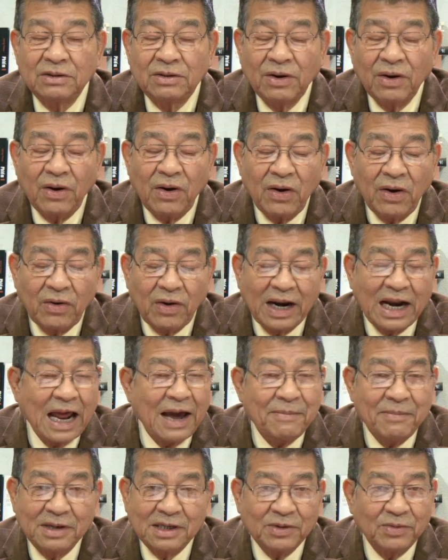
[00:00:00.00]
có con
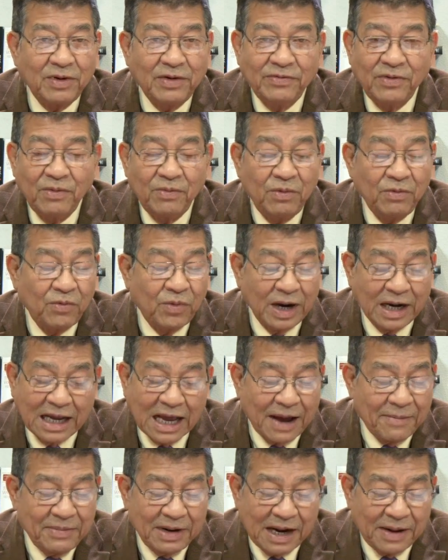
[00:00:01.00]
em ở trong cái vùng quận
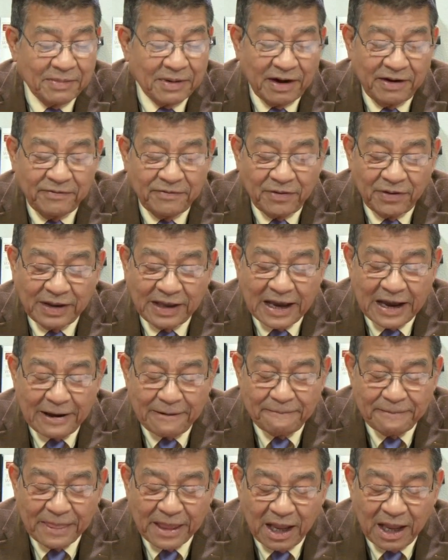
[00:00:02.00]
cam miền Nam California